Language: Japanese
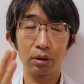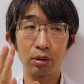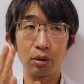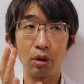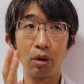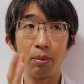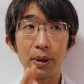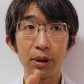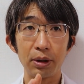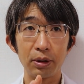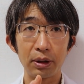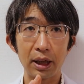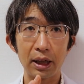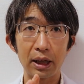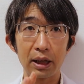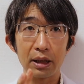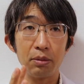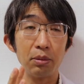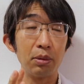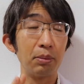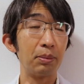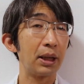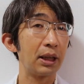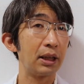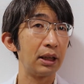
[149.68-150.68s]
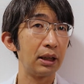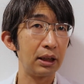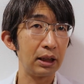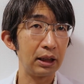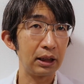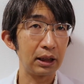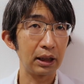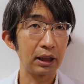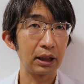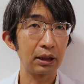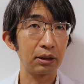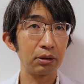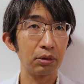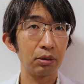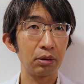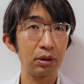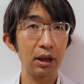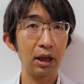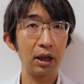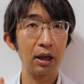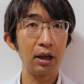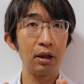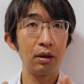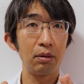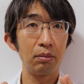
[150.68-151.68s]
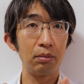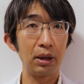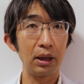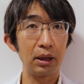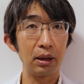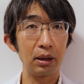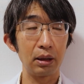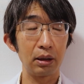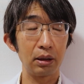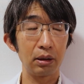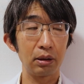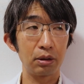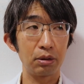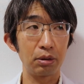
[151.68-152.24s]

米の中にも混ぜていただくとか、まあ、